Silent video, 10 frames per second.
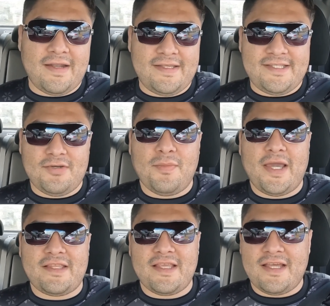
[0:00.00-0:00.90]
Gracie
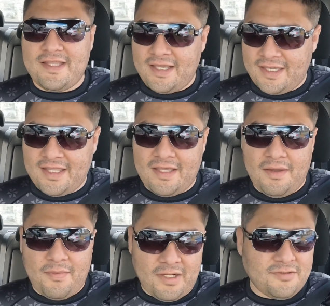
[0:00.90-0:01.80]
Humaita, de aquí
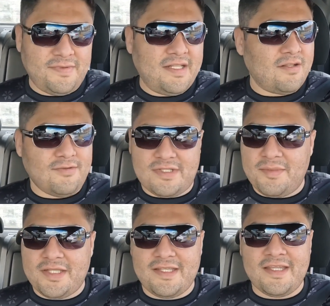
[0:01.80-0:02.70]
de Brownsville,
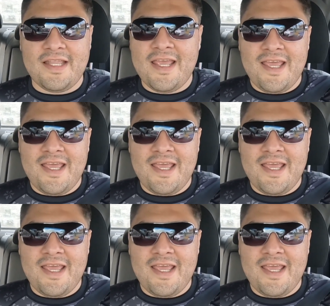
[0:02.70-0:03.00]
justamente.